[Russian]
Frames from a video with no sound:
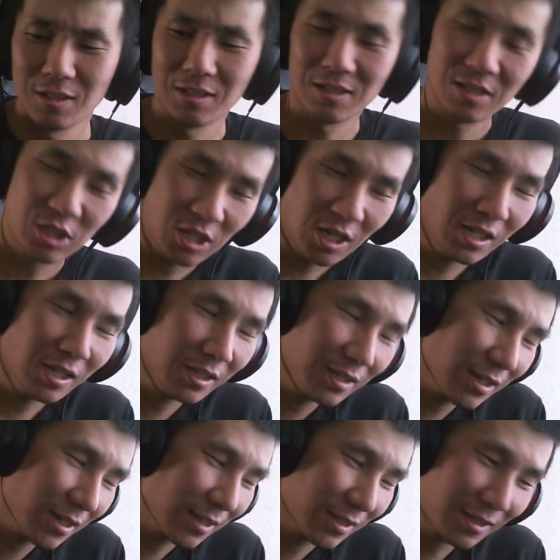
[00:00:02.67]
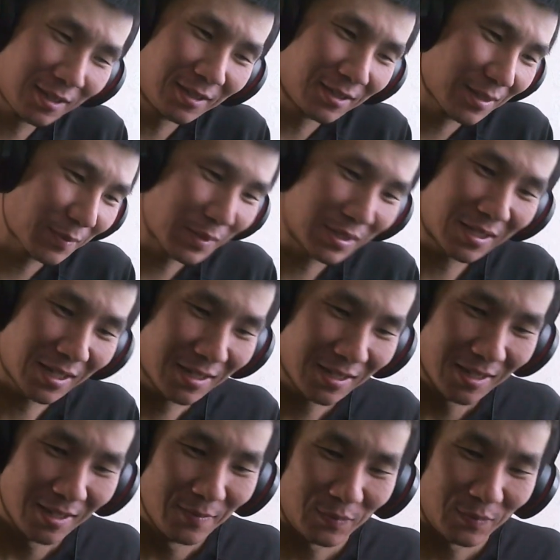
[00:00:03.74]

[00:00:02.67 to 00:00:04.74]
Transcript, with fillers: Изначально я хотел записать,